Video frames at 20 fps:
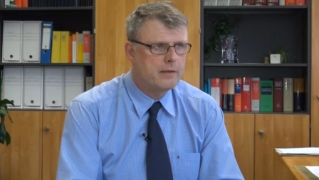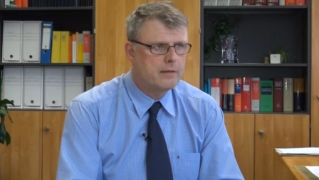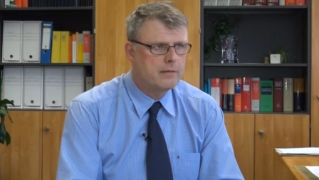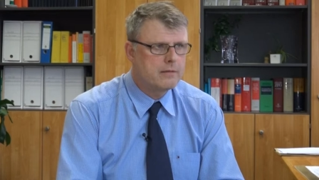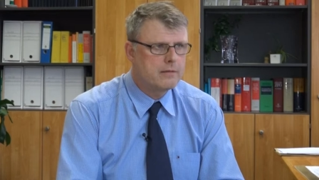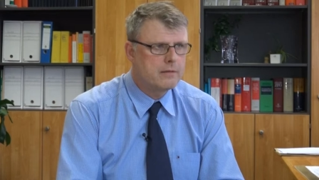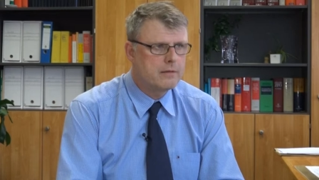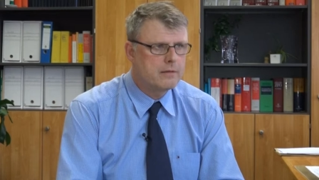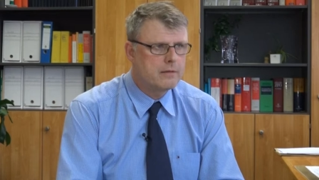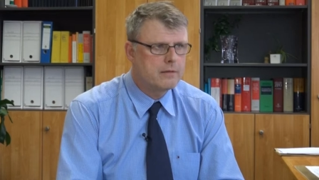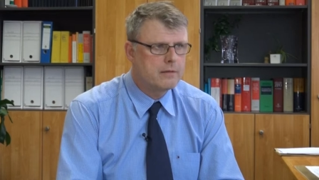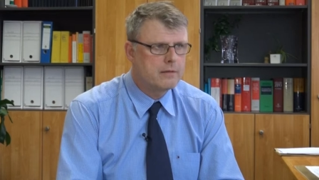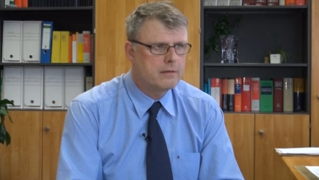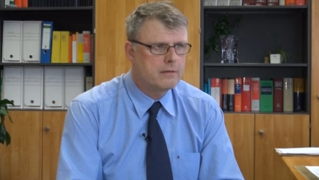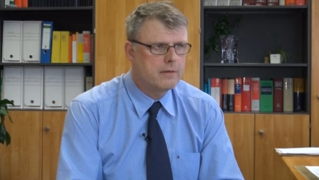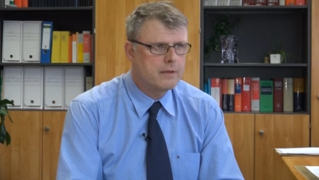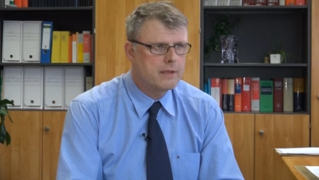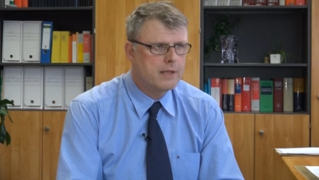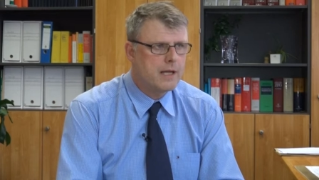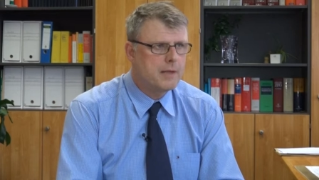äh,
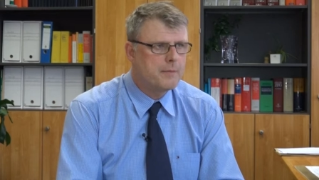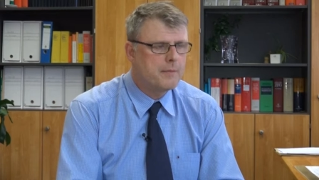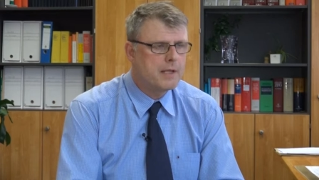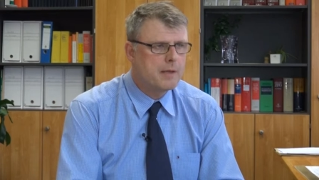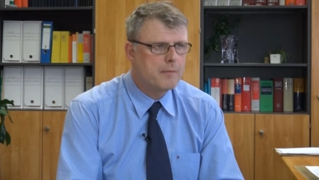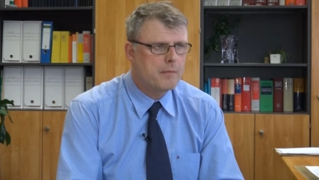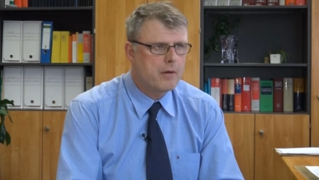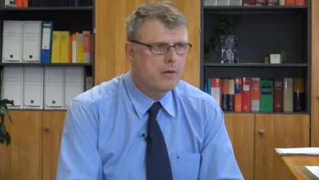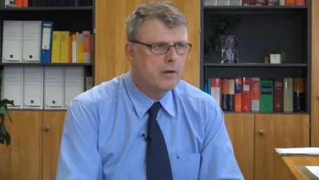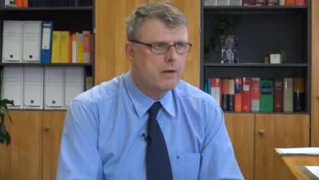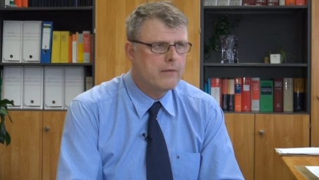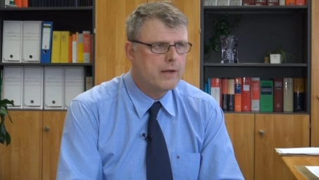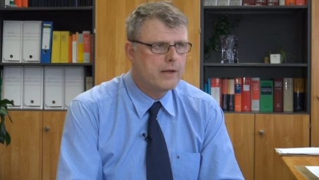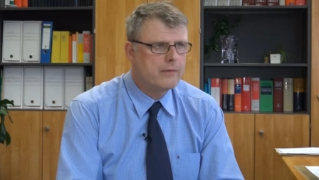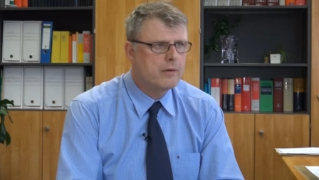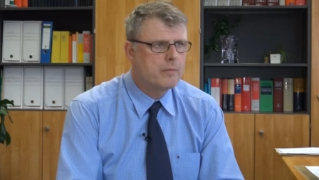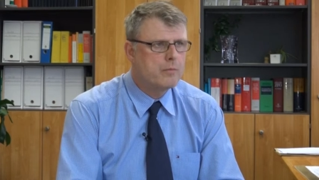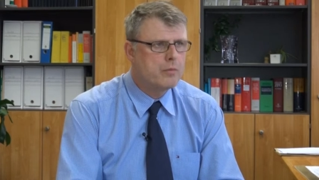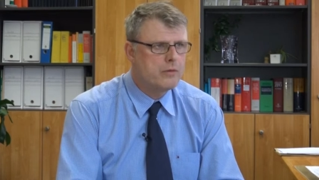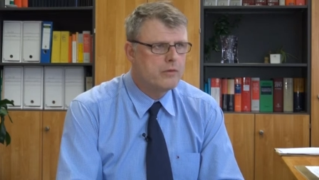Quadratmeter Mauerwerk
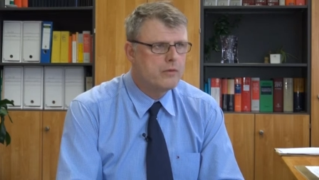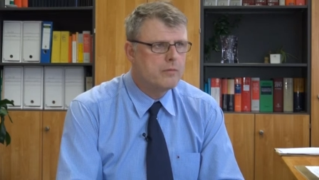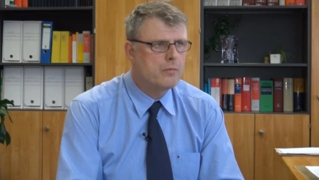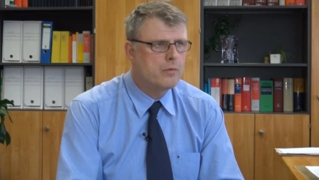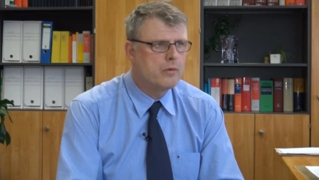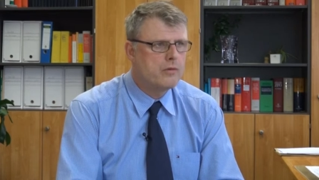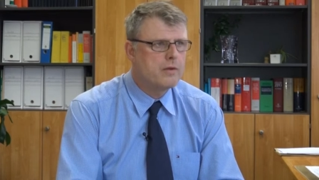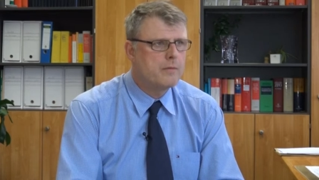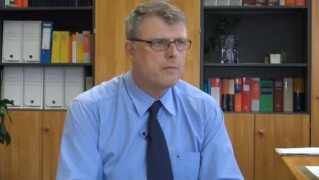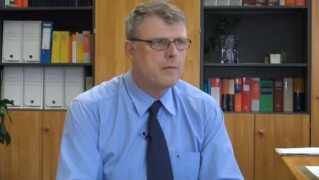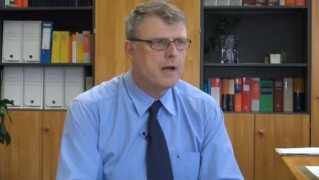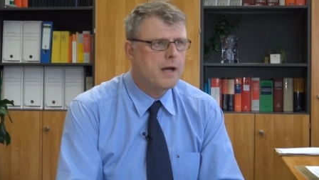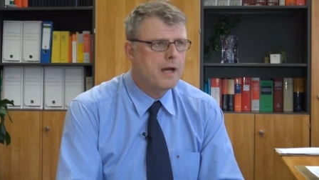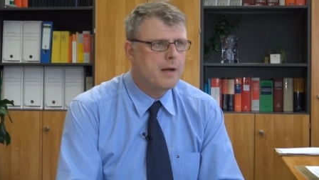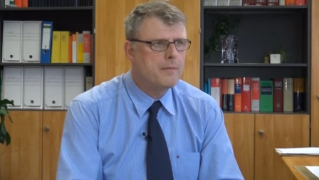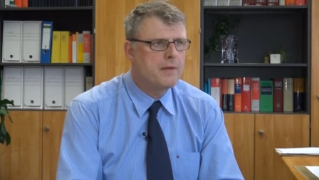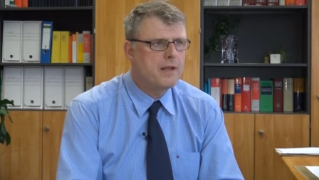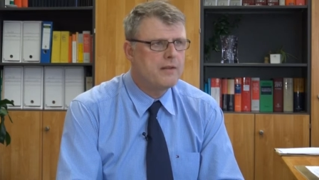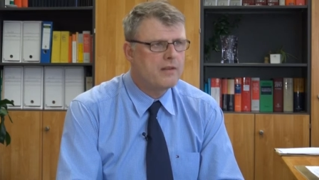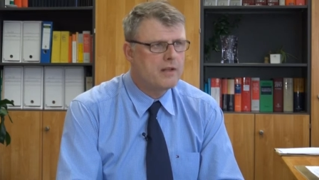verputzen muss im
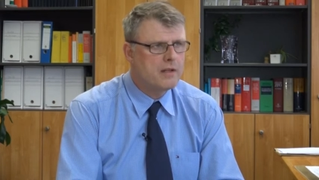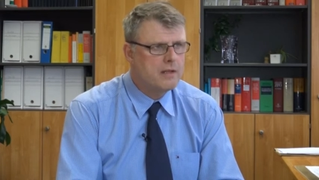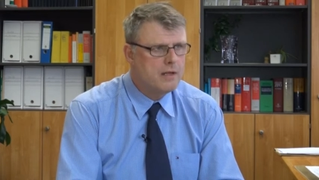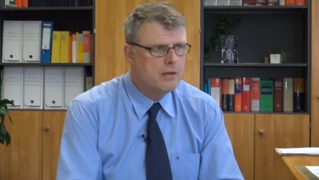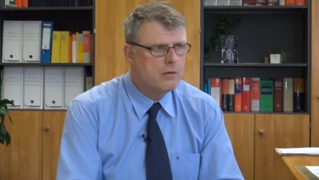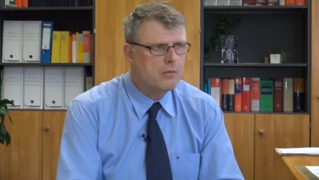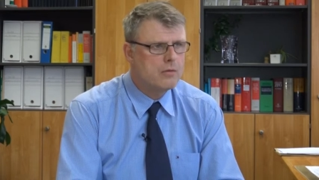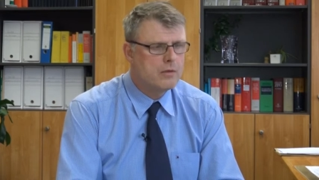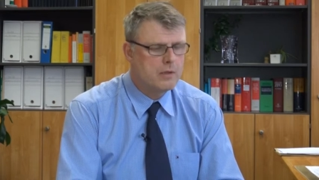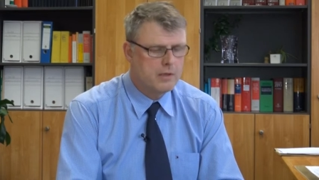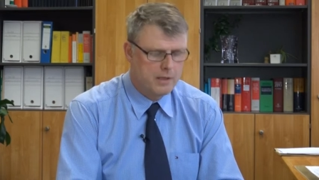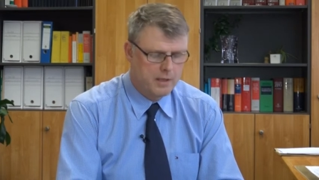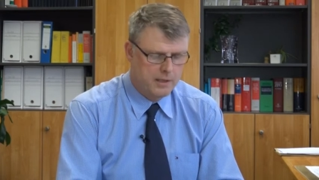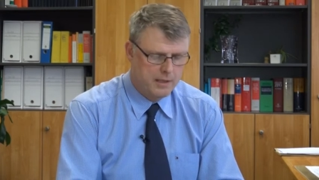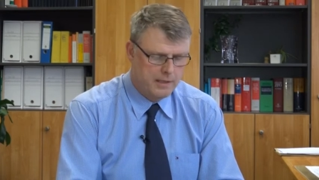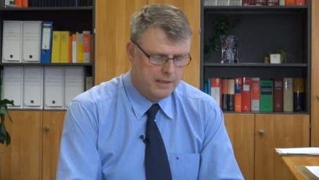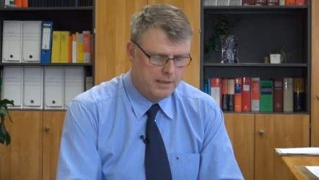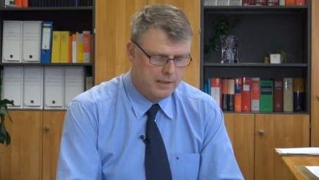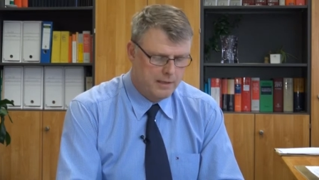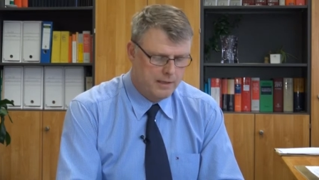Rahmen der Sanierung
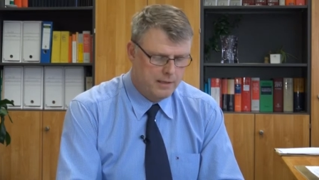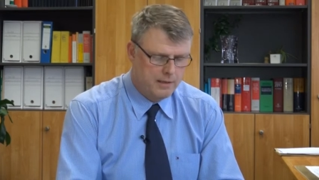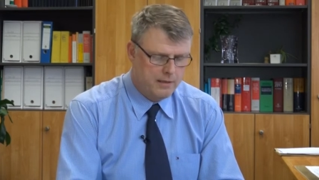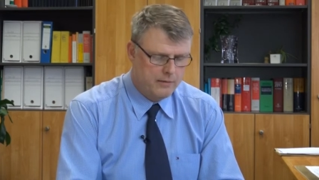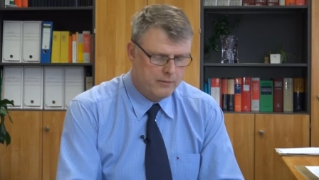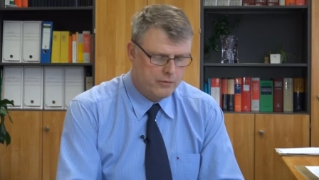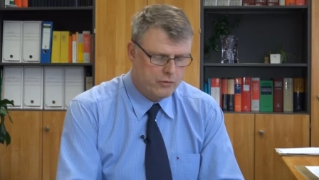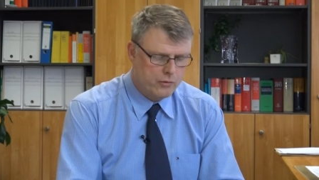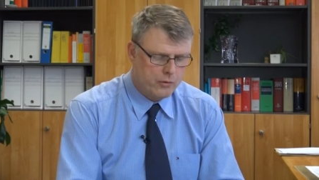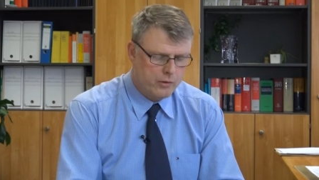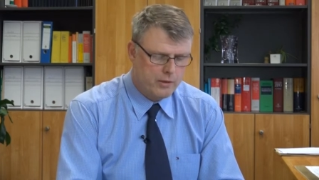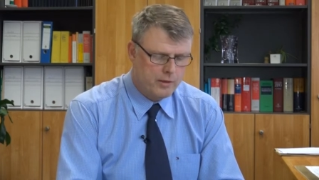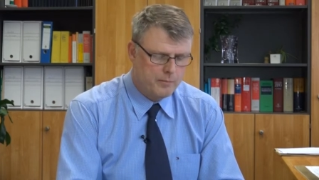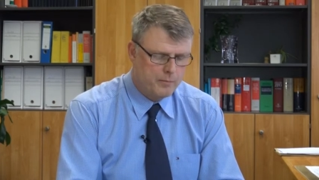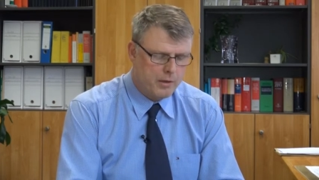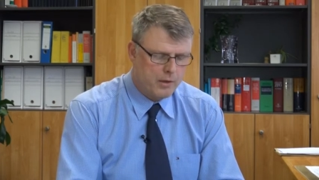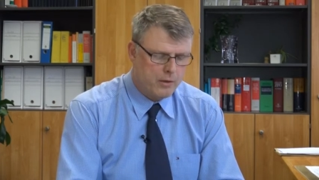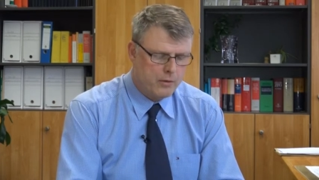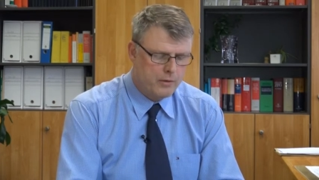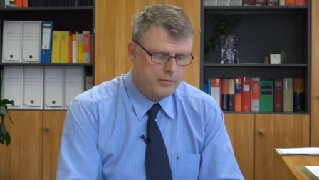dieses
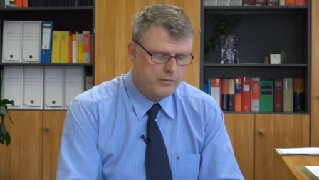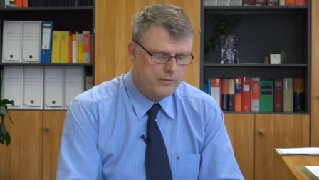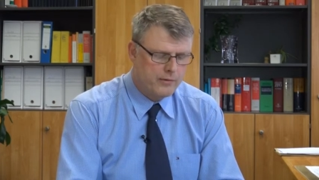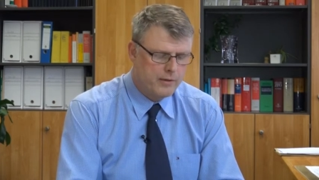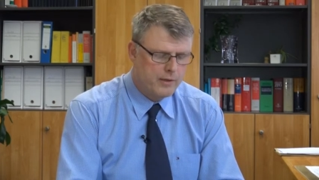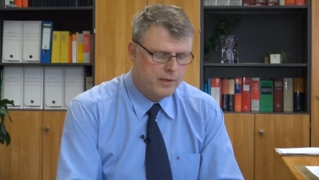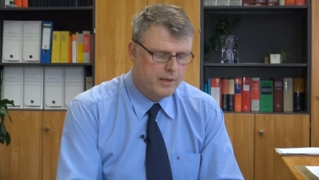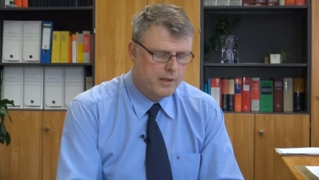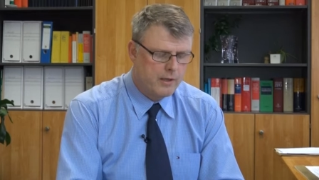Scheunenbaus.